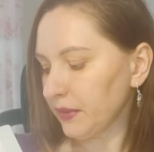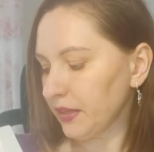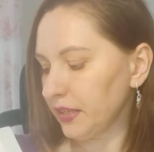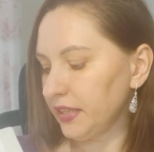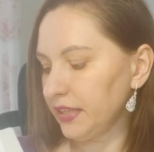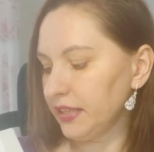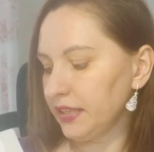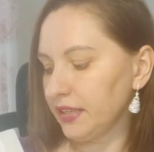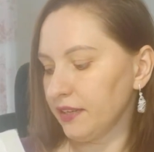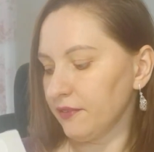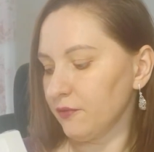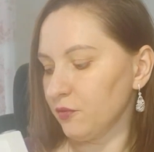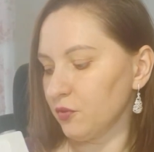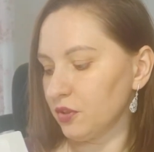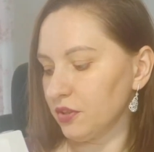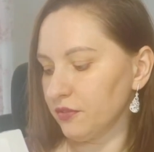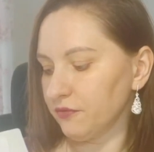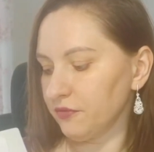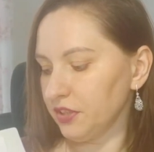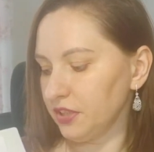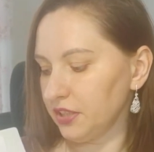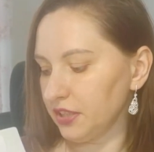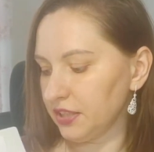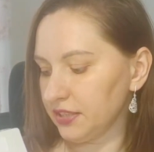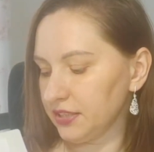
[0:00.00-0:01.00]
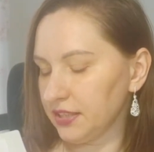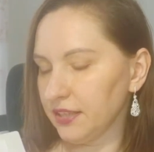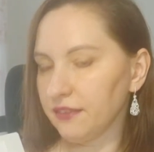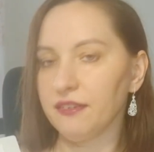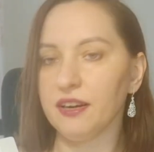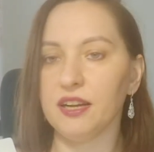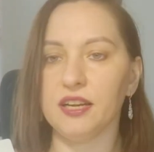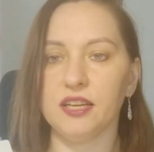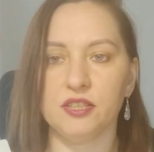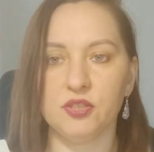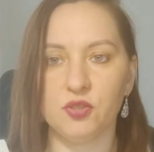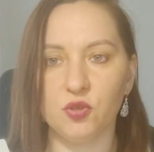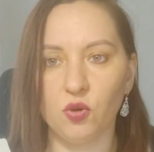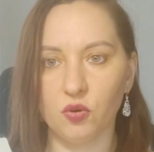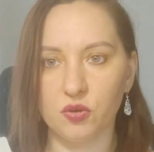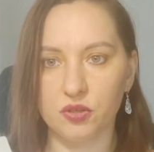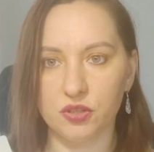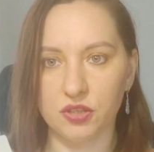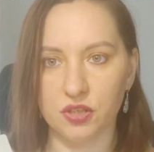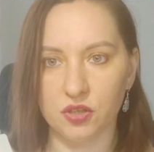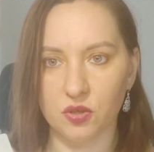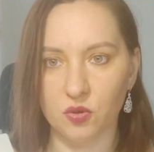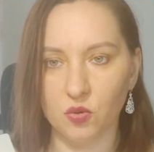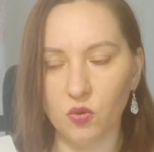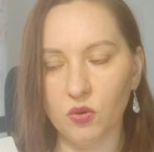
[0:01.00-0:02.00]
И вот вы нарисовали
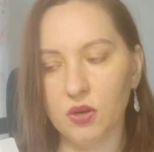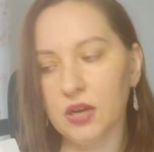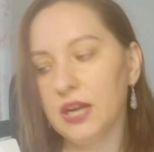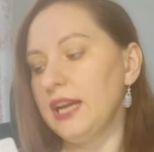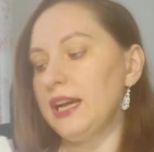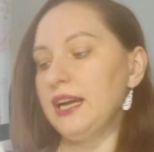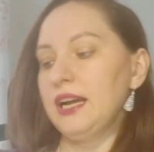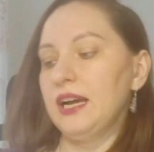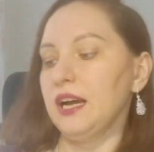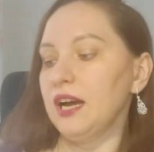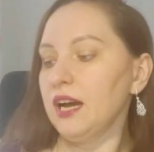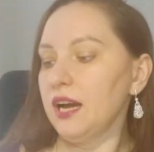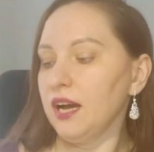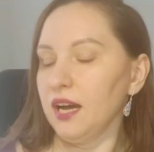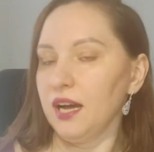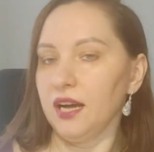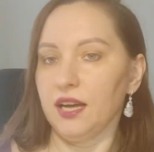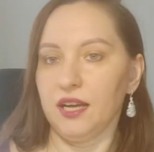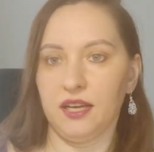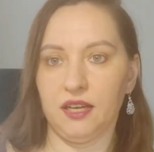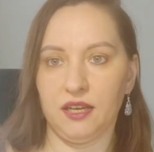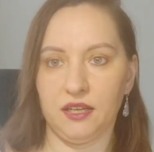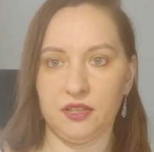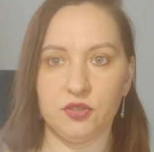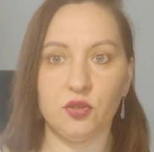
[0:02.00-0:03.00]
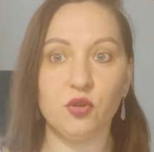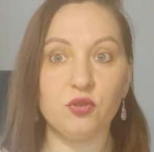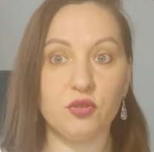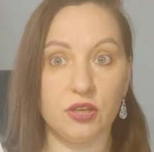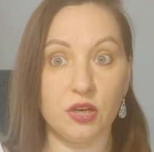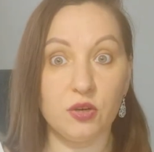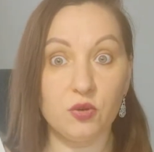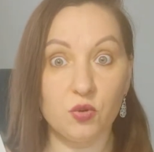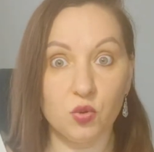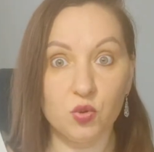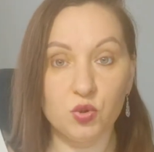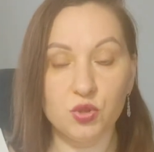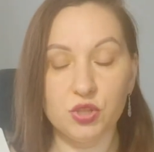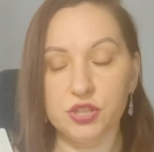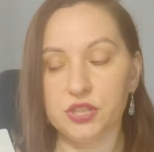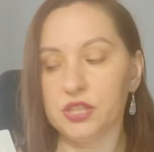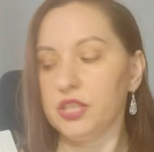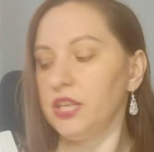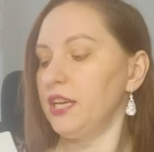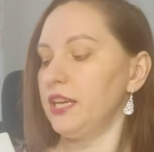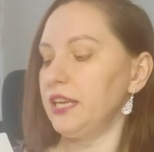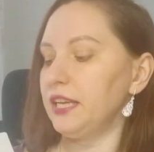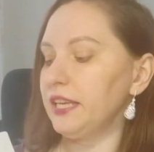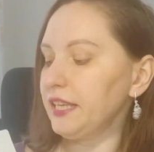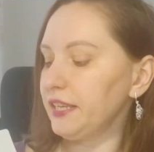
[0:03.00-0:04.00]
черный круг, черная окружность.
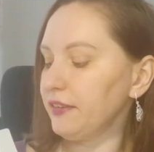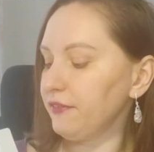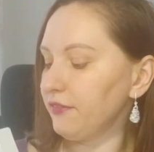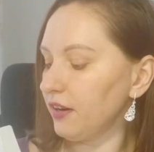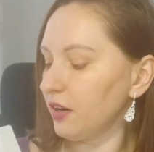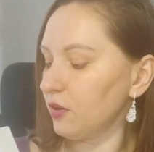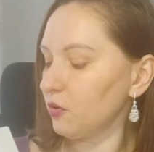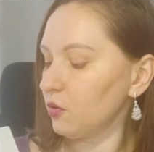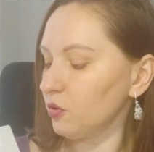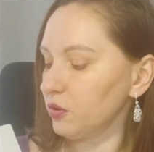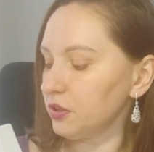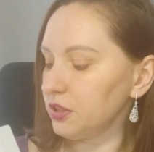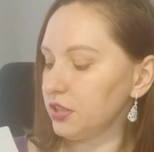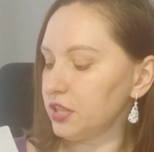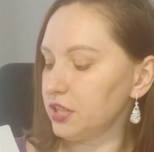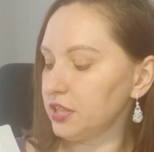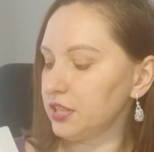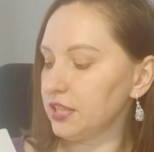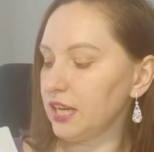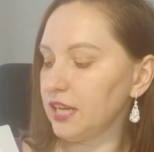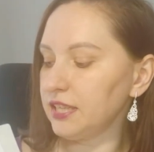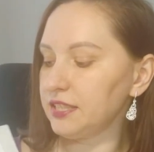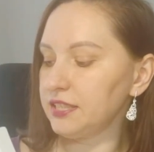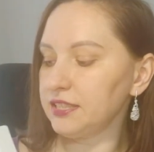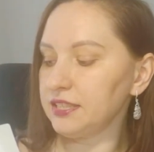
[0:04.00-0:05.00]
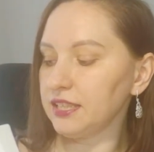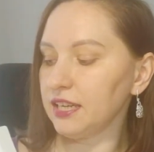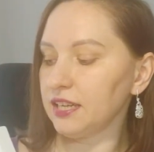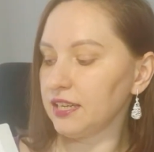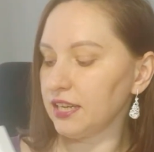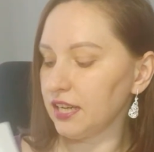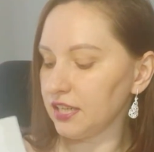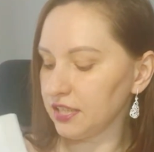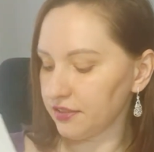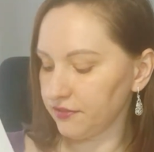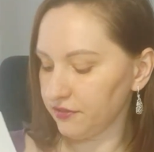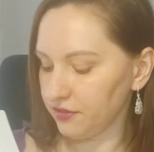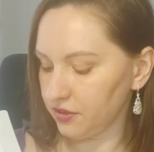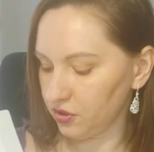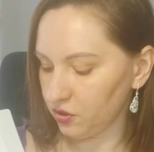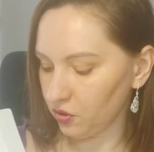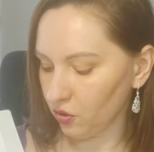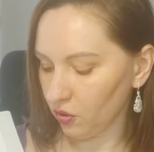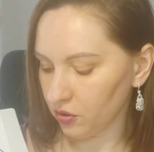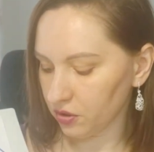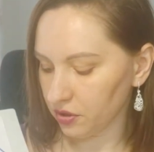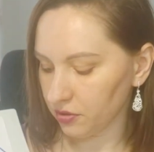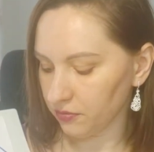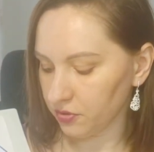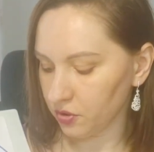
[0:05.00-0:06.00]
И вокруг начинаете закрашивать
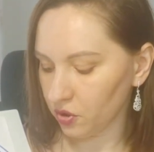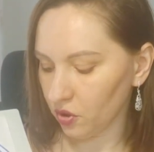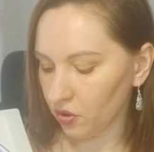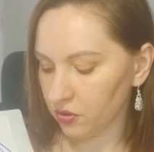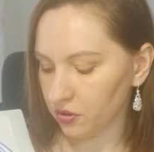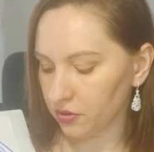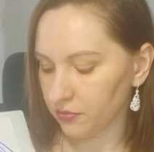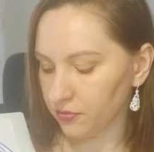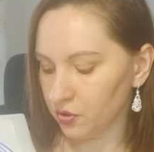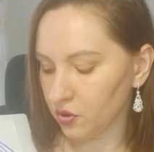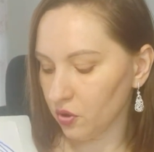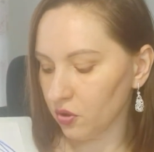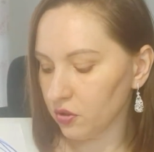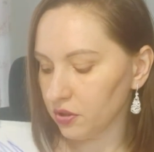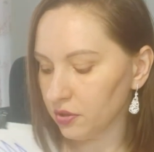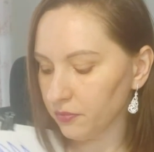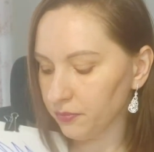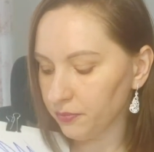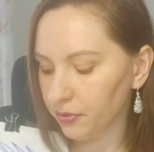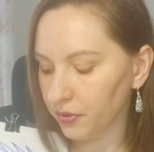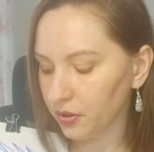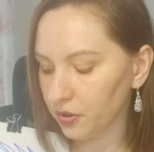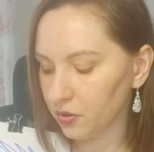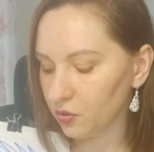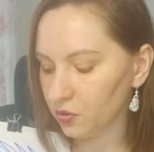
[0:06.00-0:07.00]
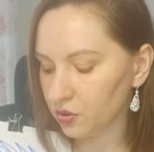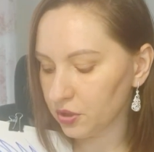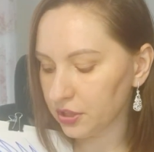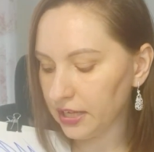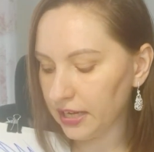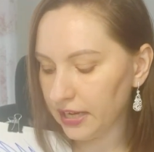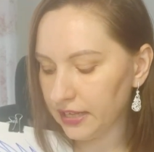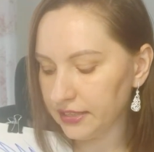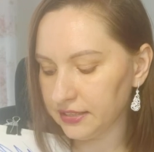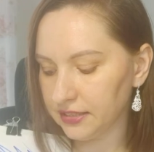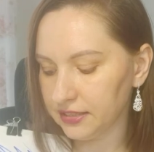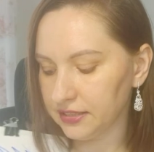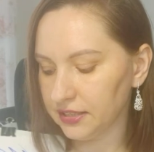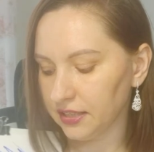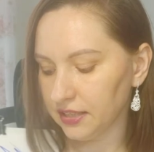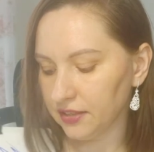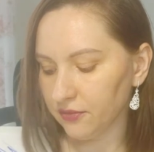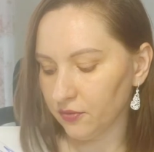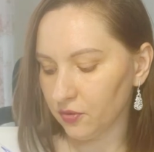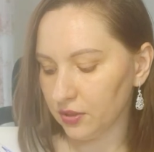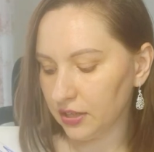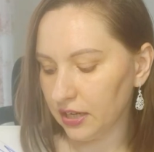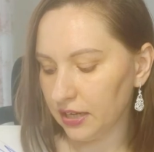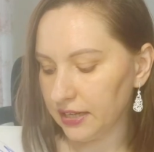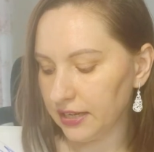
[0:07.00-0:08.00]
черным, черным, черным, погружаетесь. Это
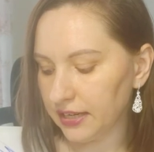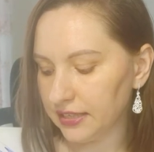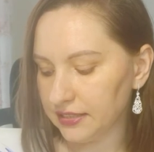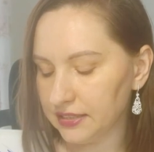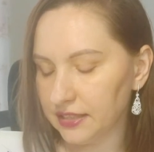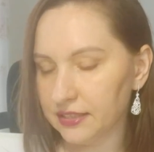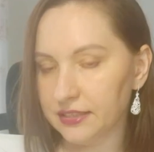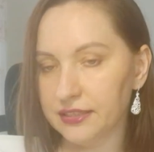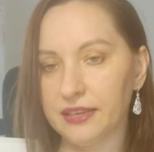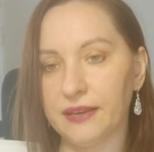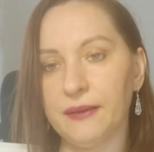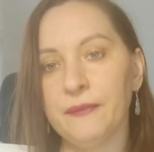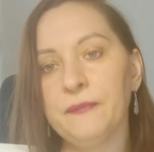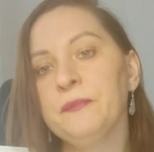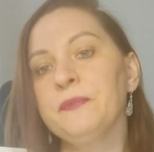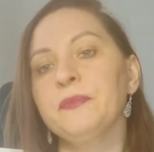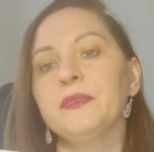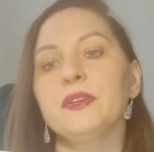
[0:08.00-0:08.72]
вот как раз-таки